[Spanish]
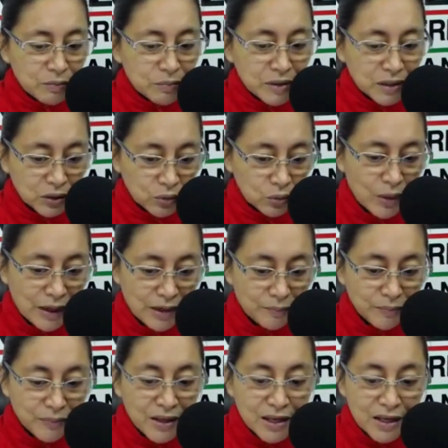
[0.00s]
virtual.
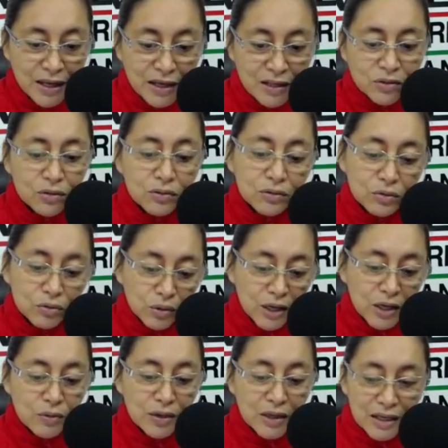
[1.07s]
Esto no
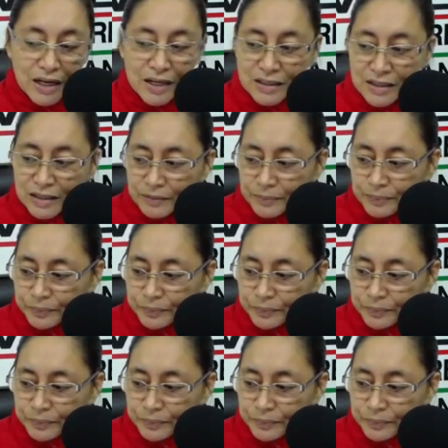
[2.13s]
cayó en gracia